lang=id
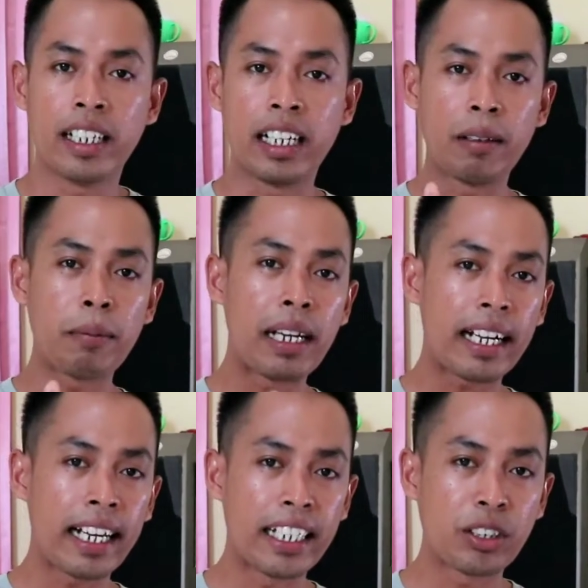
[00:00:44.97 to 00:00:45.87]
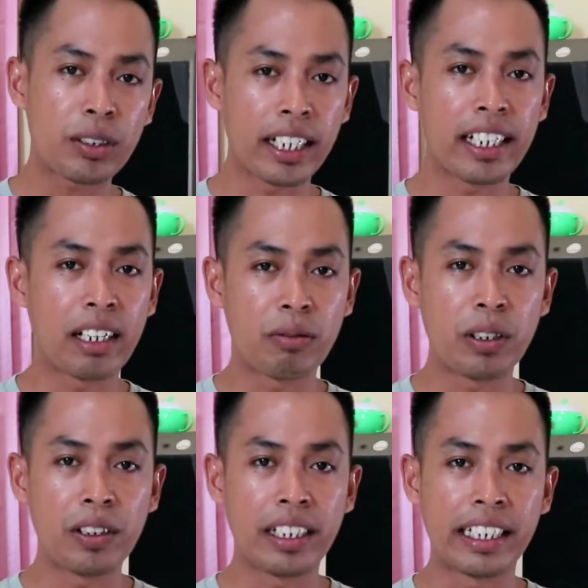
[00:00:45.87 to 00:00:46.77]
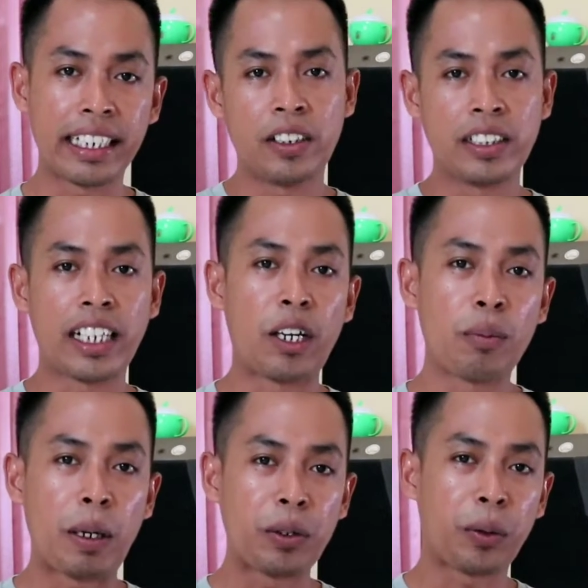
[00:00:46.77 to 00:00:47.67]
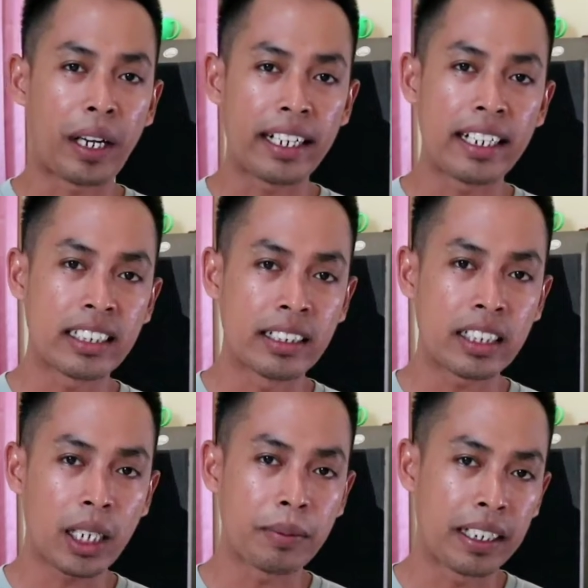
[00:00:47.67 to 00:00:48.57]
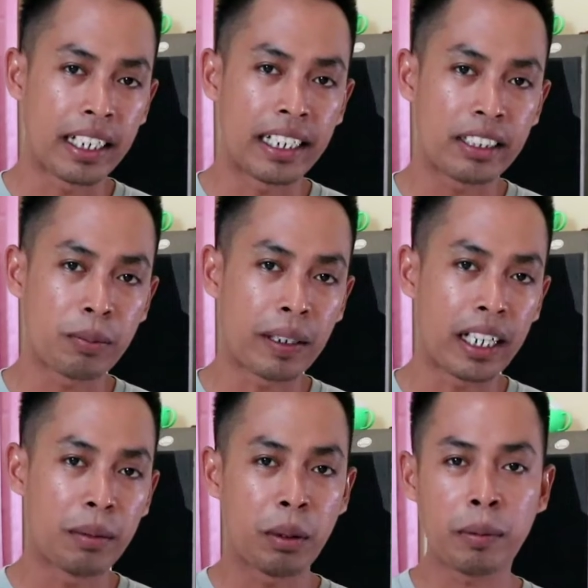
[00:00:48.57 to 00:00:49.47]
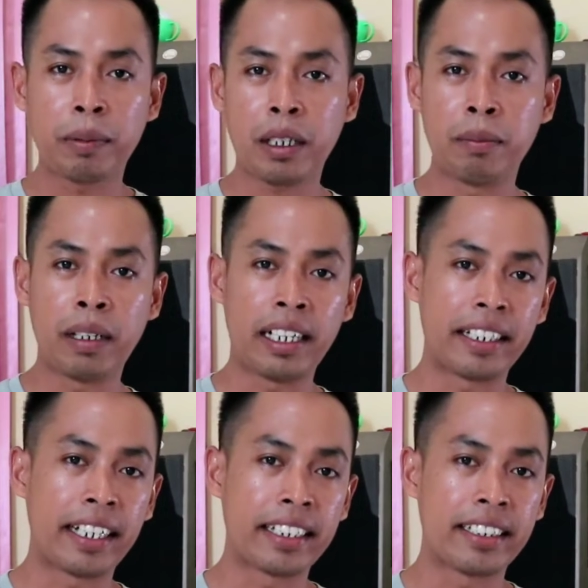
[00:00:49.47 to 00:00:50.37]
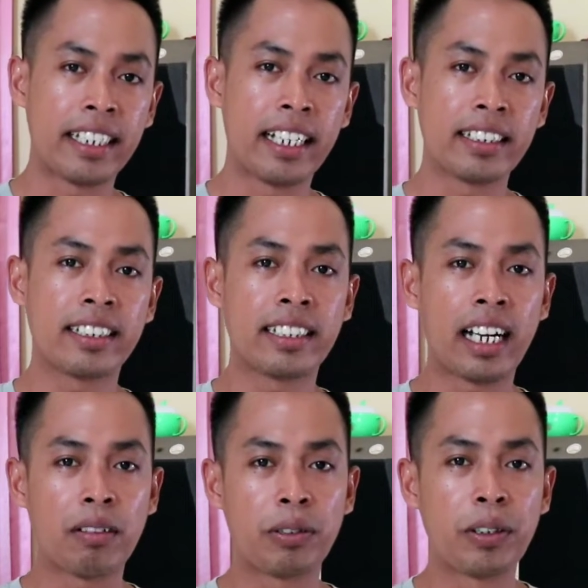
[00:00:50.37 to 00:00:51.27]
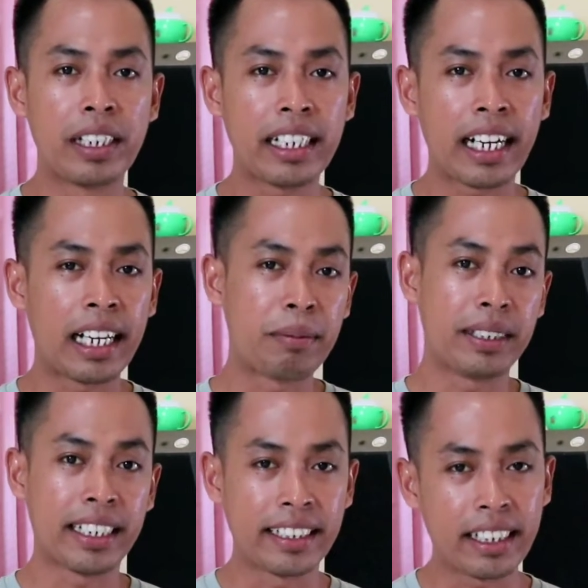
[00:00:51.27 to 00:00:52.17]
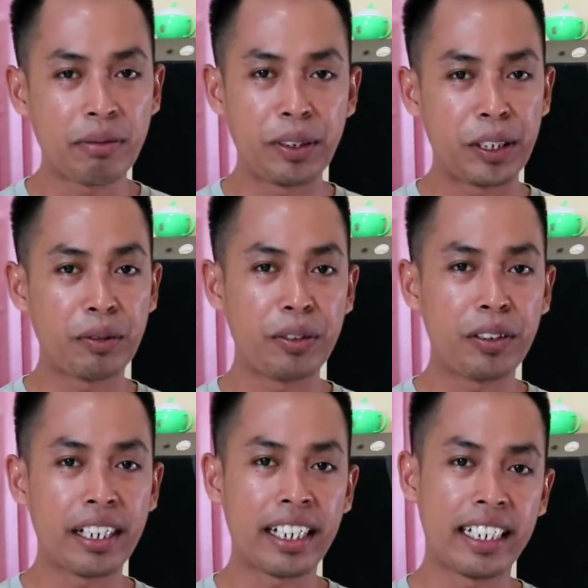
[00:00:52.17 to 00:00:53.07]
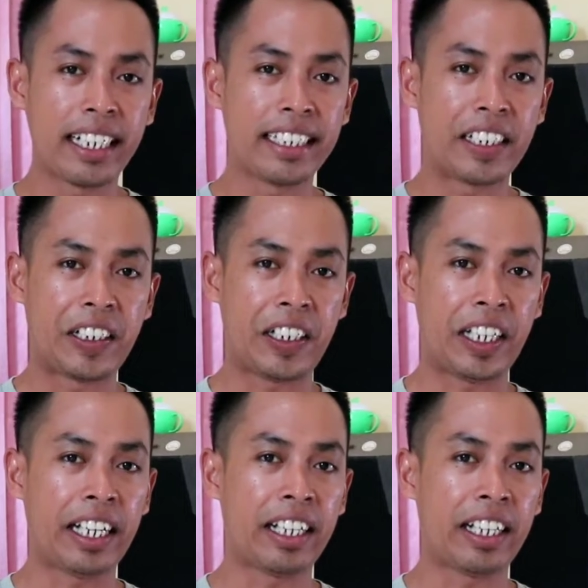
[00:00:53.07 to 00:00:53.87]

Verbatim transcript: dan apabila kalian suka dengan video ini jangan lupa untuk like dan subscribe channel ini supaya lebih berkembang ya guys dan setelah video ini kalian bisa cek video-video yang lain jadi